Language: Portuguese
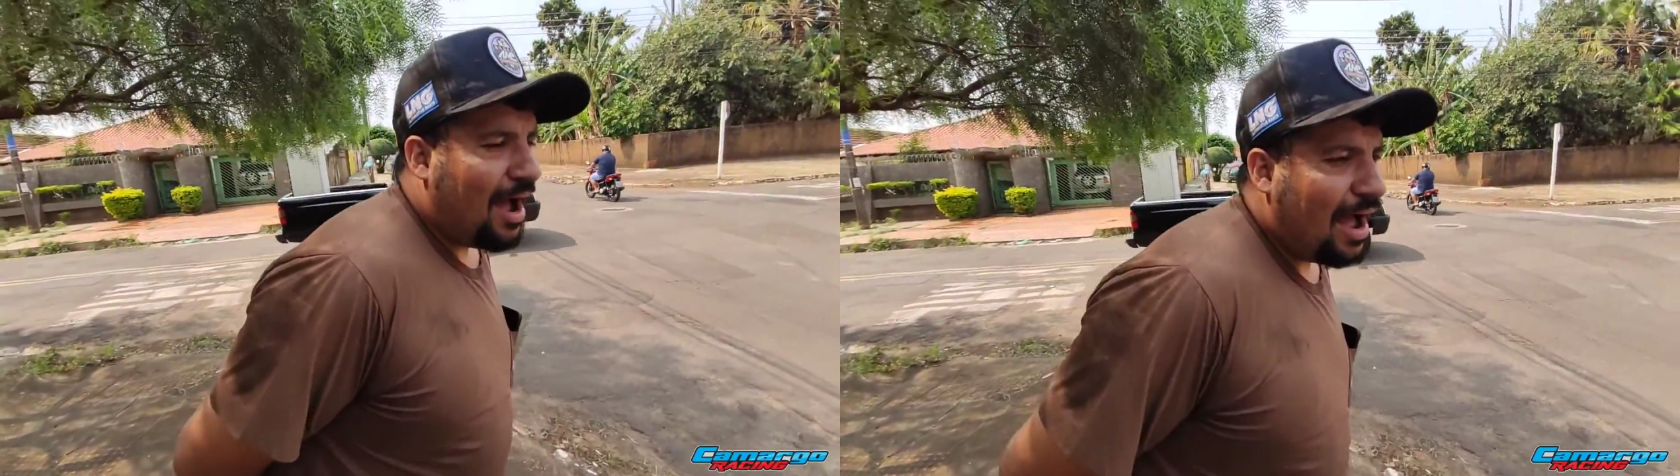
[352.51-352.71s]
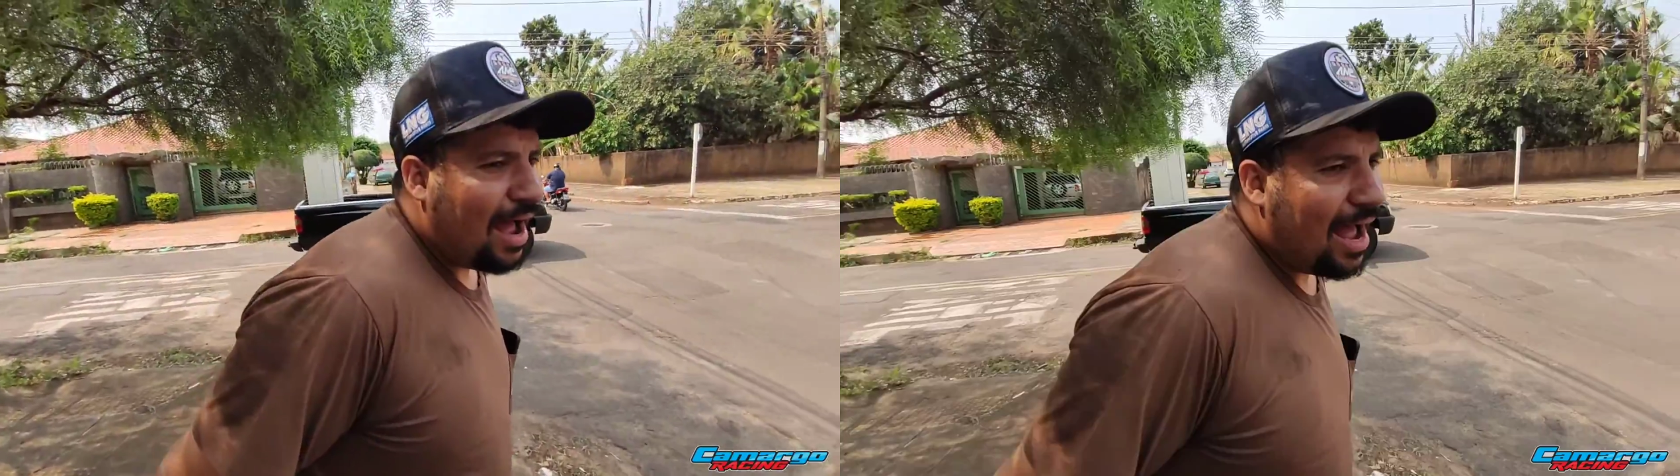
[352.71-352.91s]

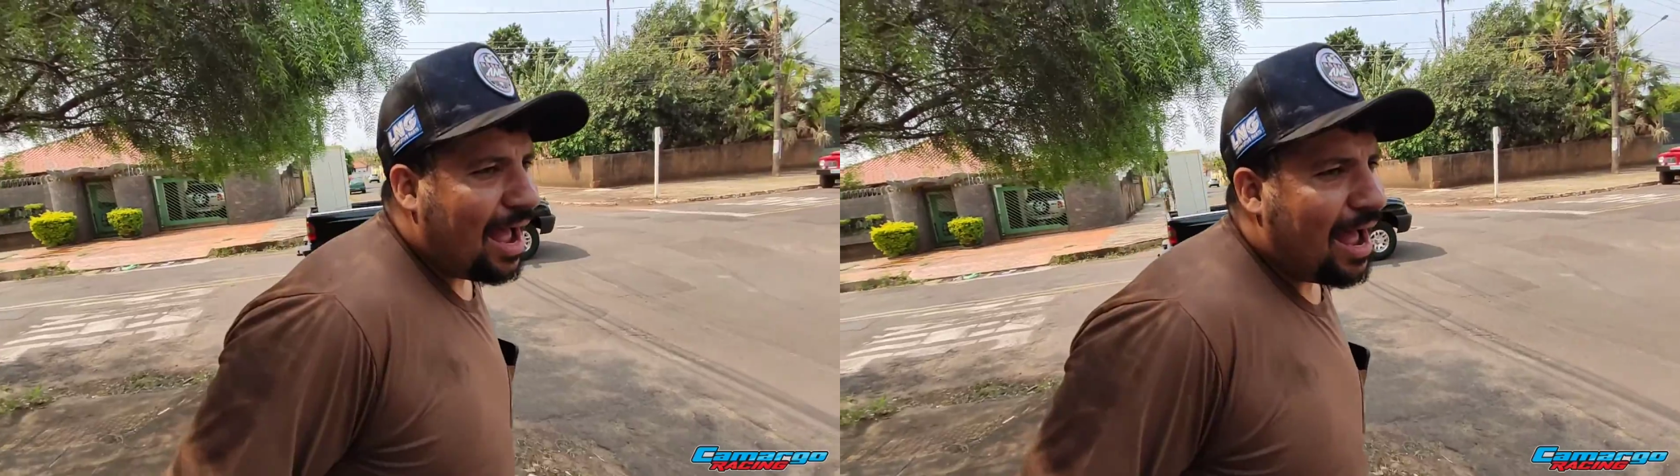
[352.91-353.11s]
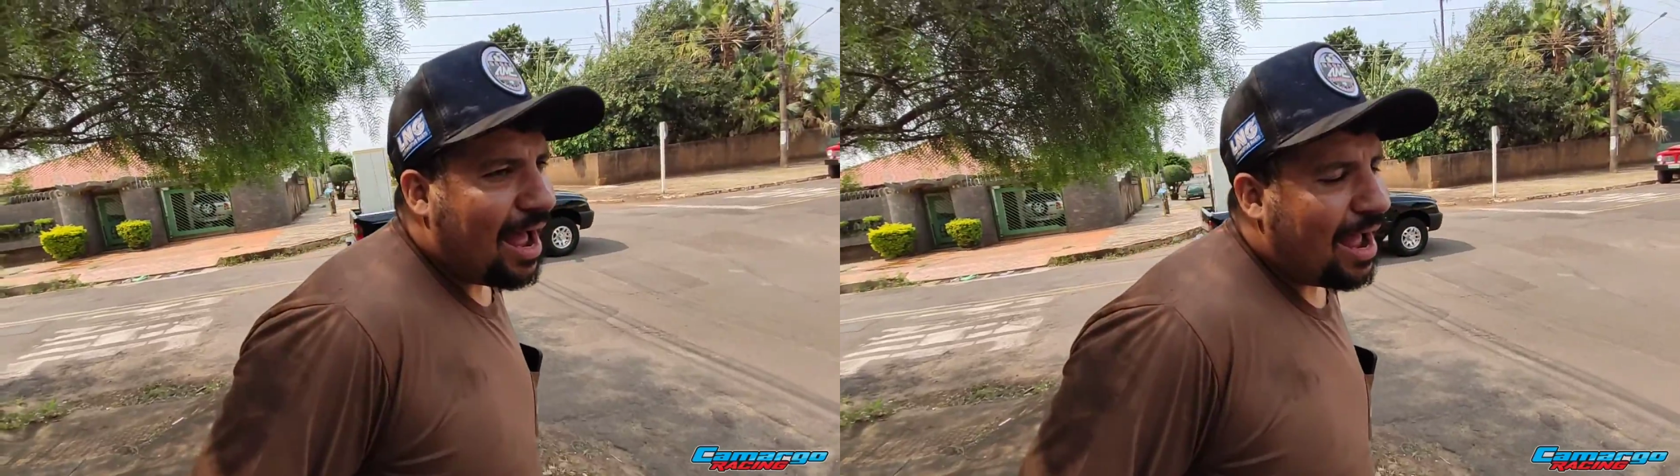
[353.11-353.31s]

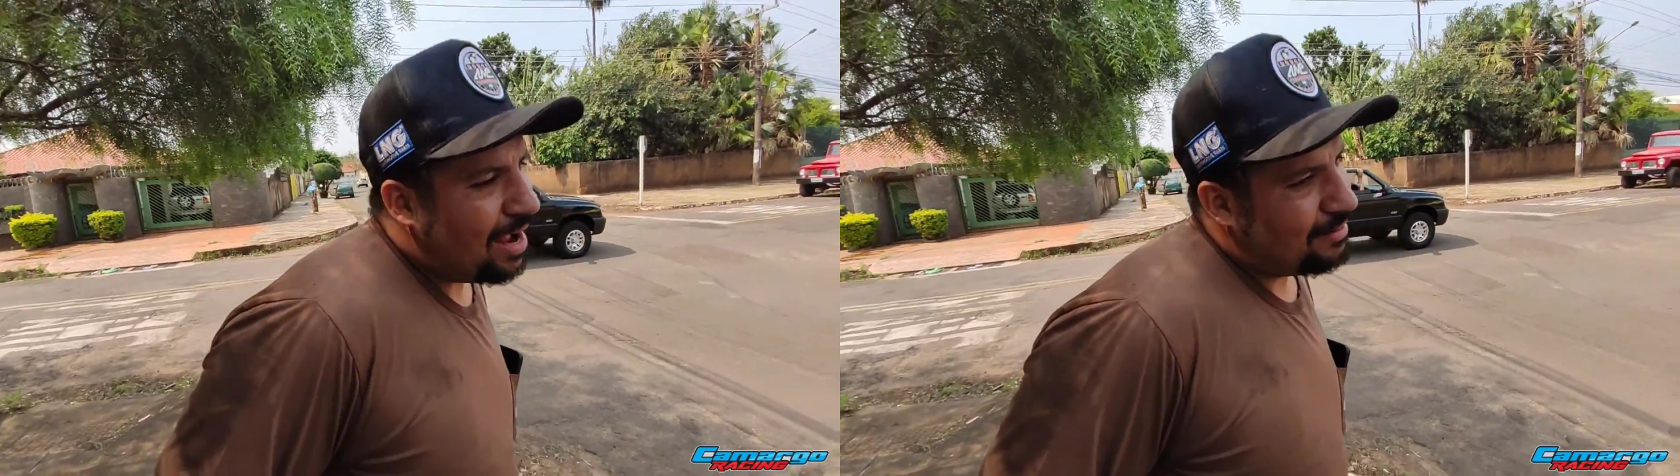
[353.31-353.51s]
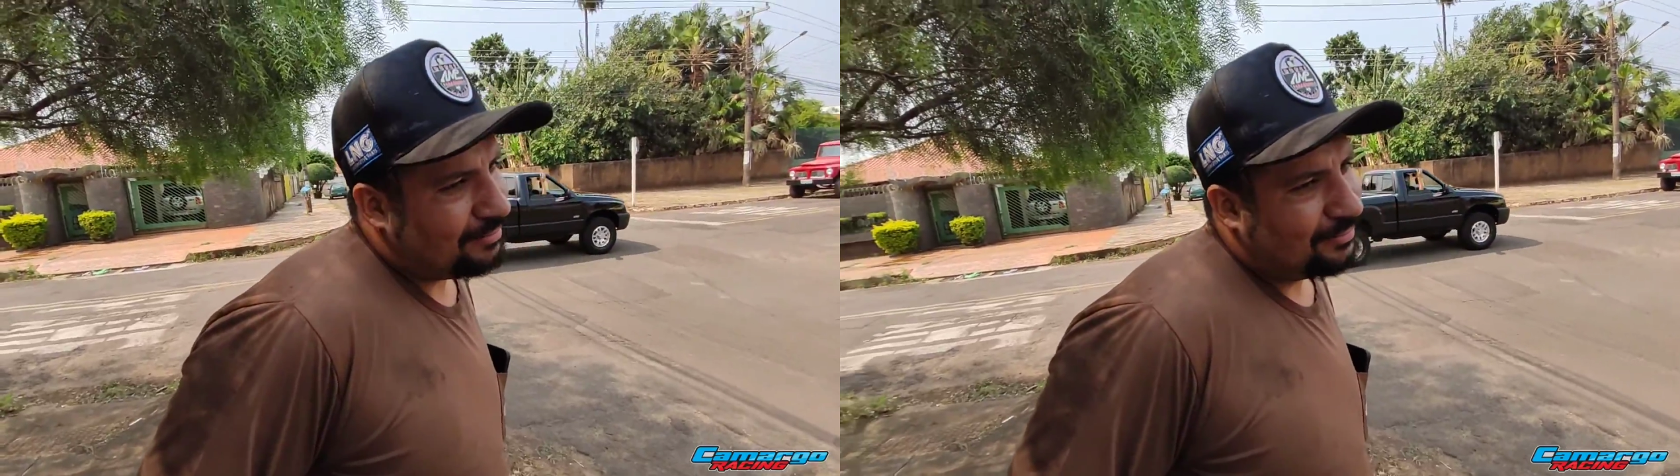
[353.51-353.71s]

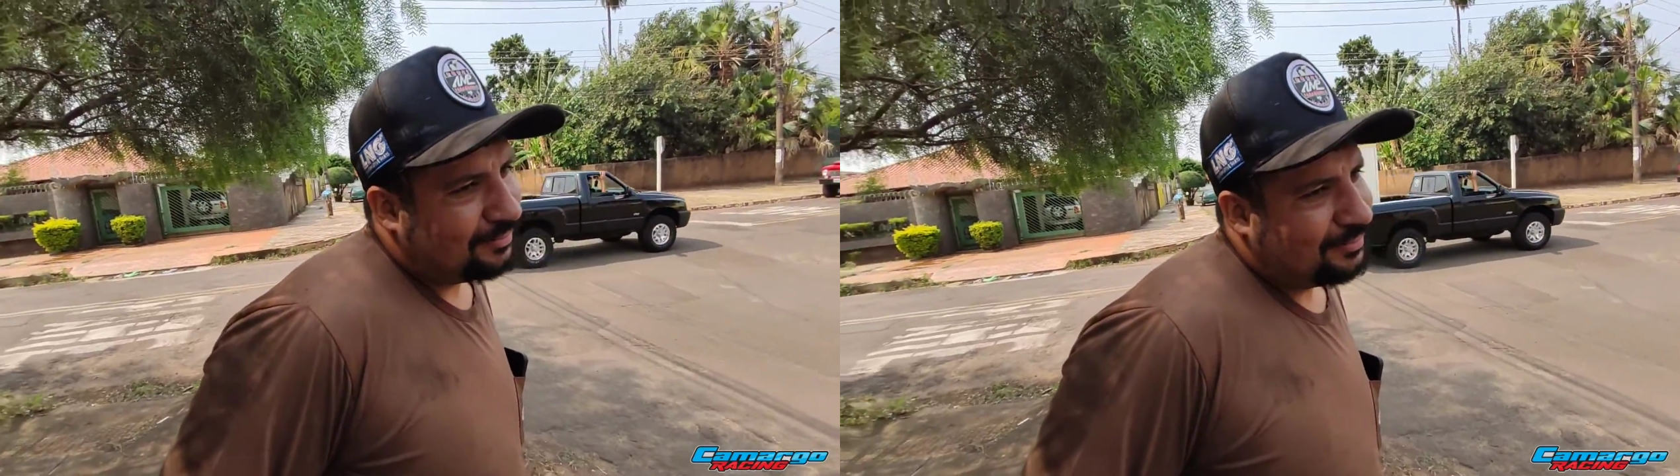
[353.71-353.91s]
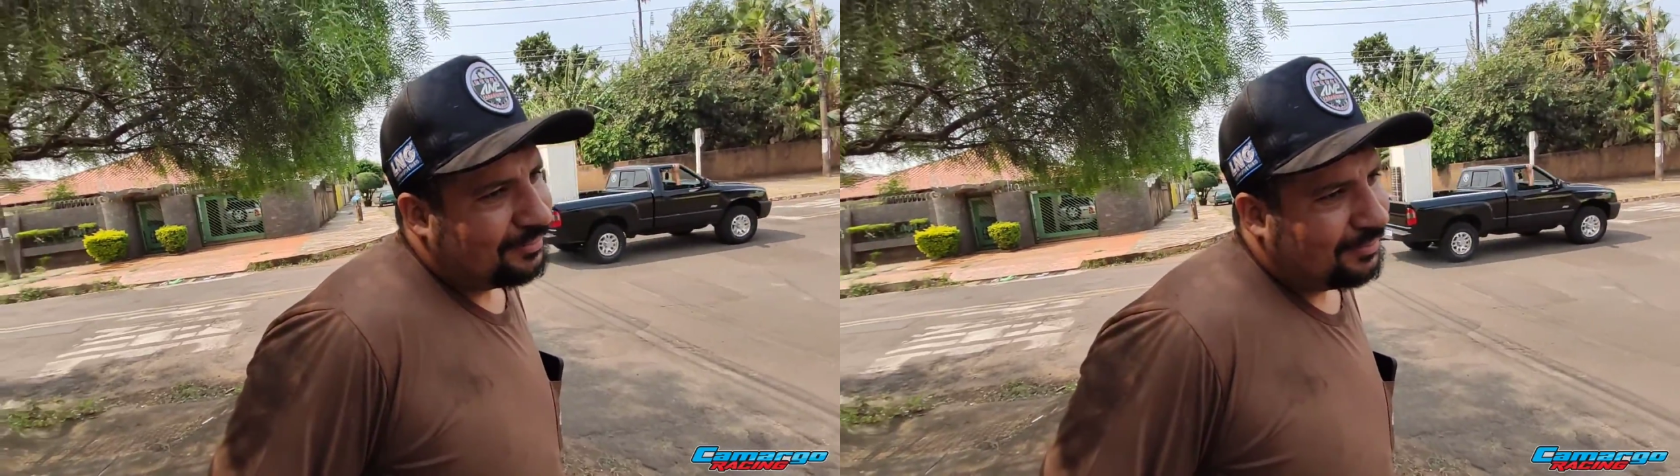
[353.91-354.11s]
Ah,
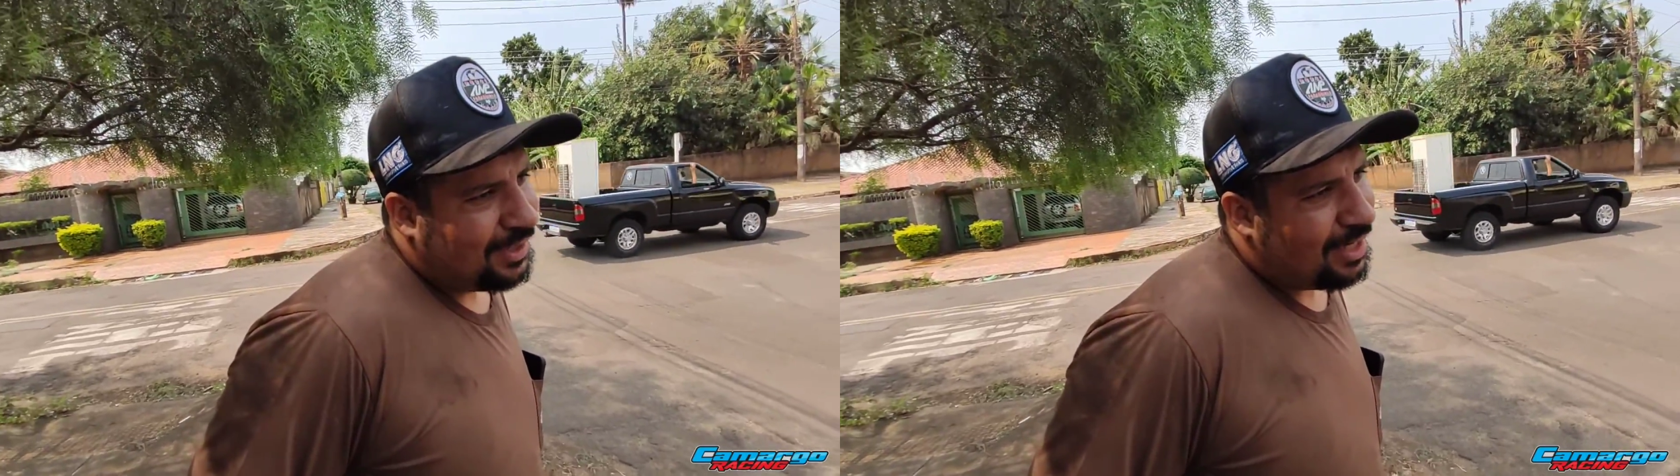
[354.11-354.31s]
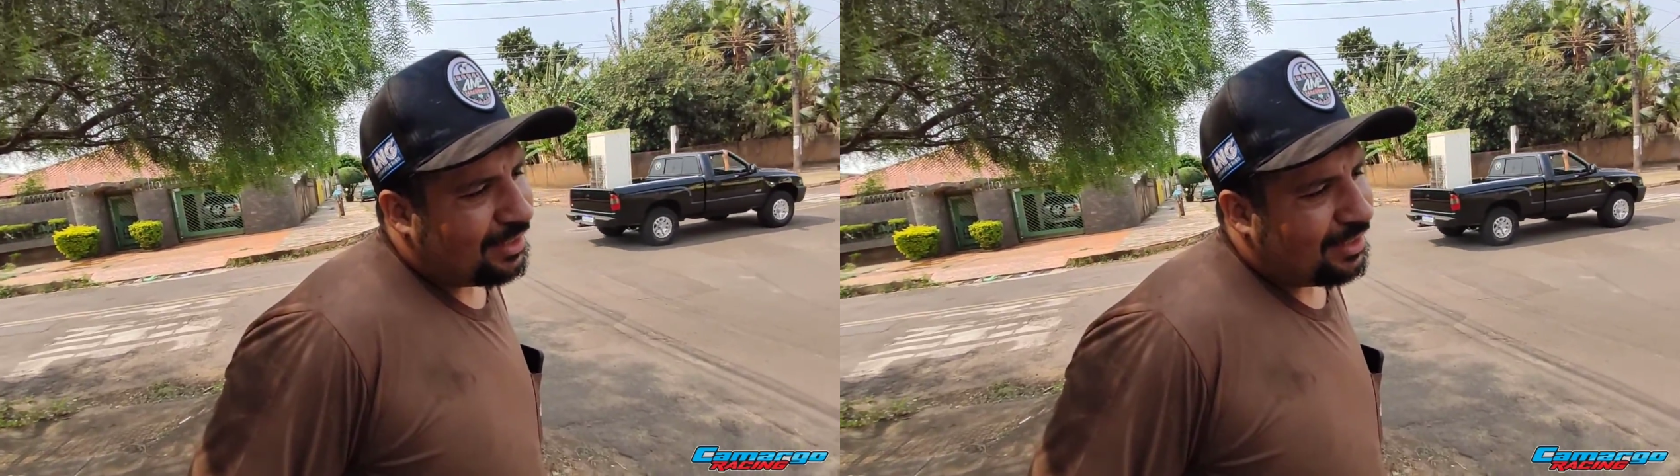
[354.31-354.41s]
tem